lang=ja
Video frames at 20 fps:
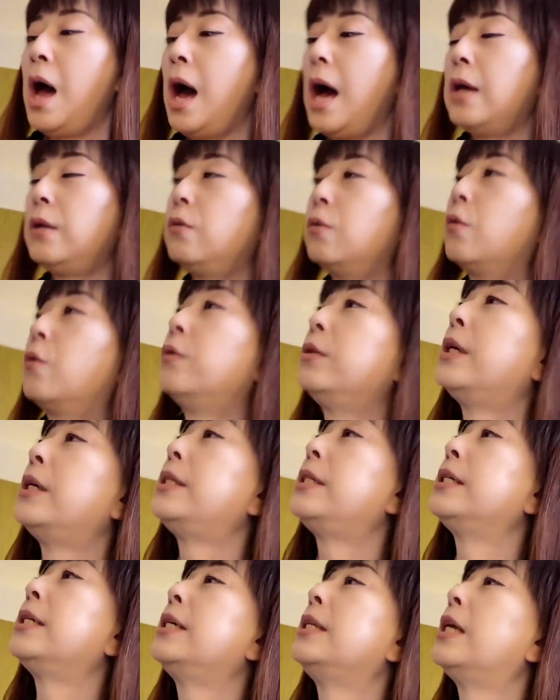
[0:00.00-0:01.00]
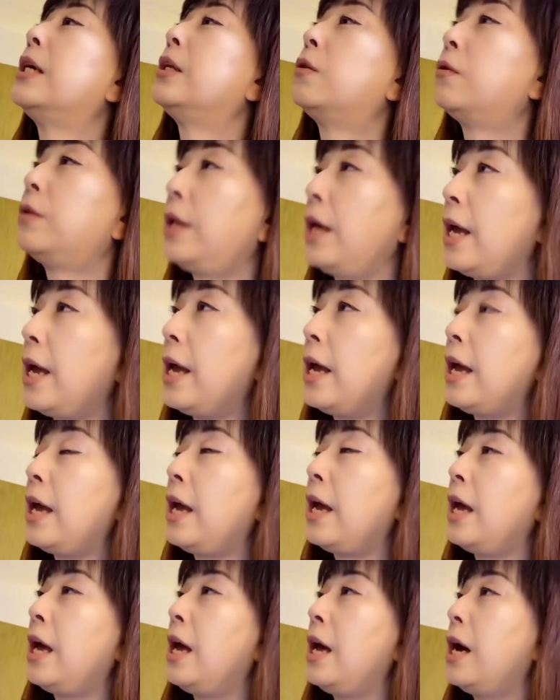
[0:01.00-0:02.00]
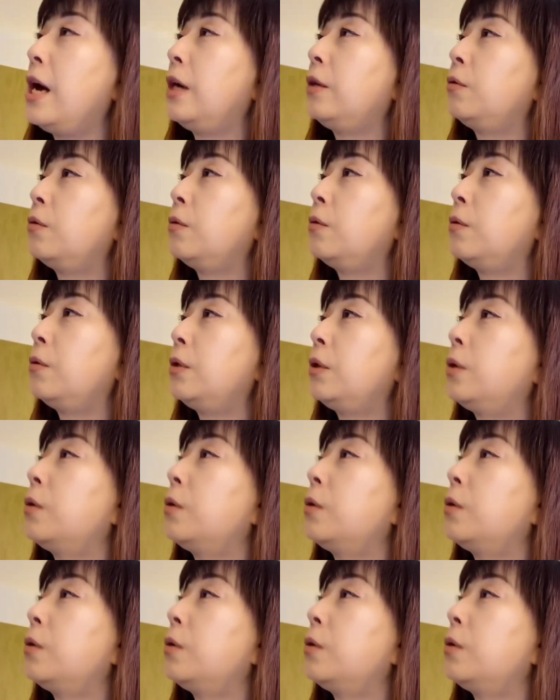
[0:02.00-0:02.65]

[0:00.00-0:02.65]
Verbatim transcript: あのこんな時期なのであの伊